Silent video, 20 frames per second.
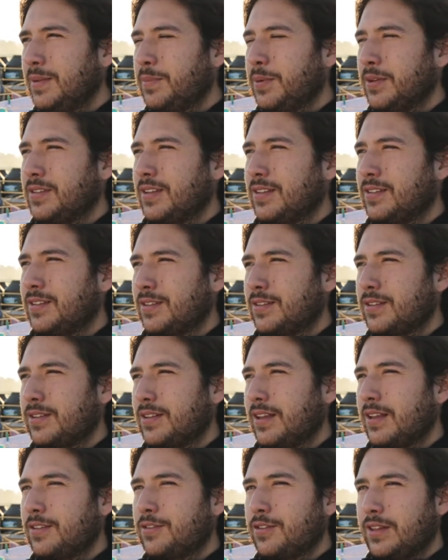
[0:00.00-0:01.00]
pues eso es,
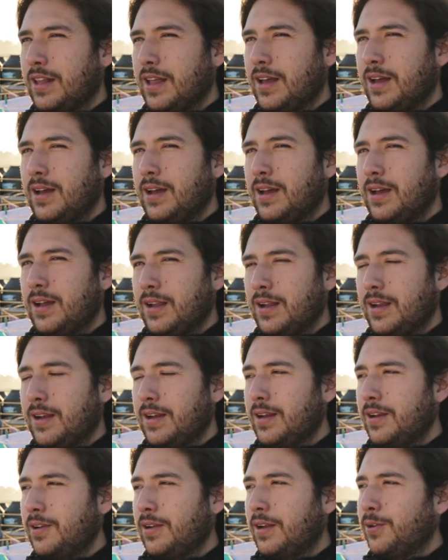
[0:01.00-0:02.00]

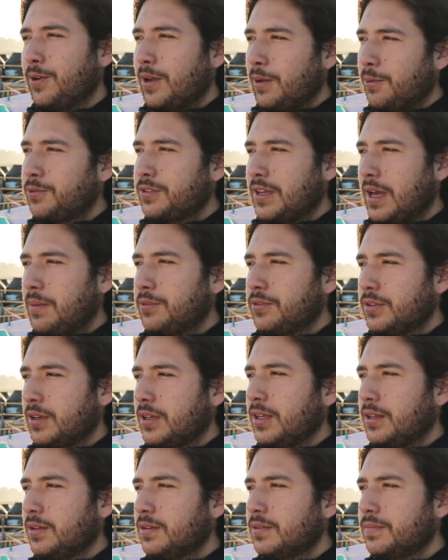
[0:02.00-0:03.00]
lo que buscamos
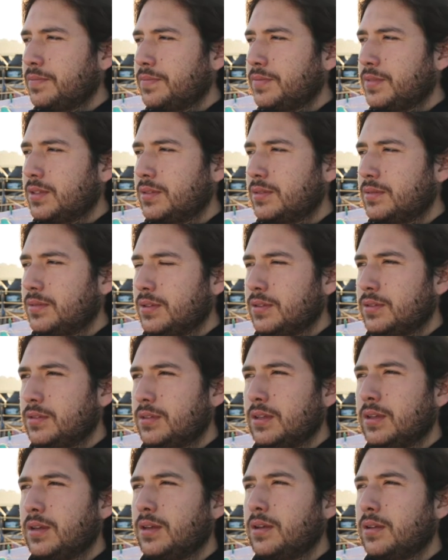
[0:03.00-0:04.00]
aquí, ¿no?
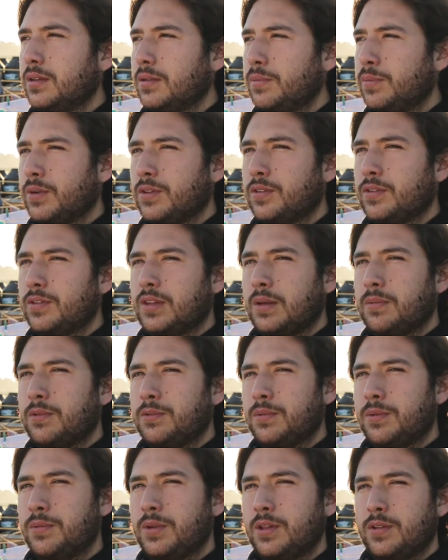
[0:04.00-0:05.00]
Este, por eso
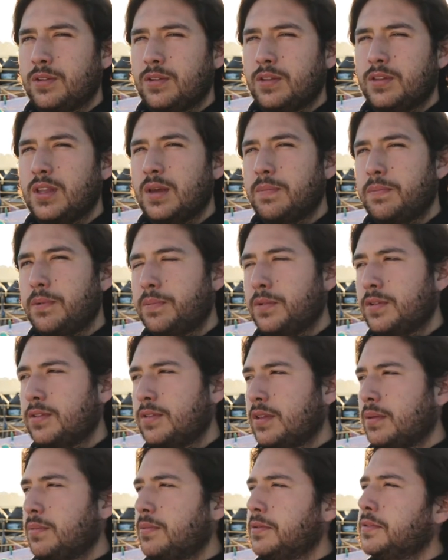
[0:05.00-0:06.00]
estamos viviendo hace tiempo, por eso
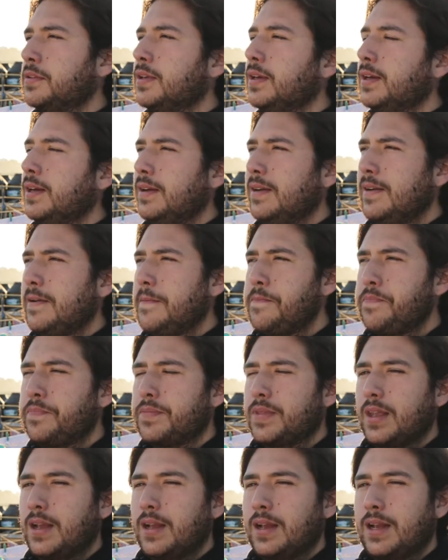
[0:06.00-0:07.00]
estamos
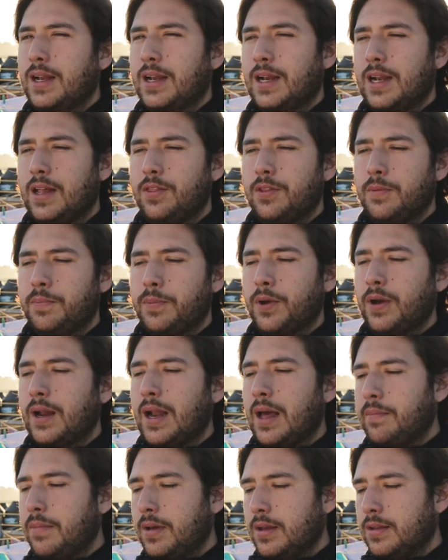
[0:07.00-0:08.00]
generando
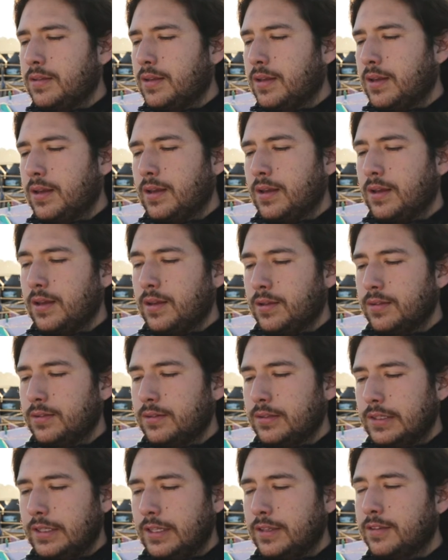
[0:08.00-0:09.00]
programas de,
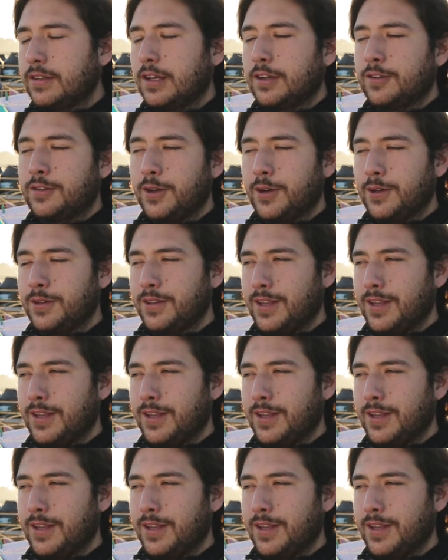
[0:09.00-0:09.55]
inserción,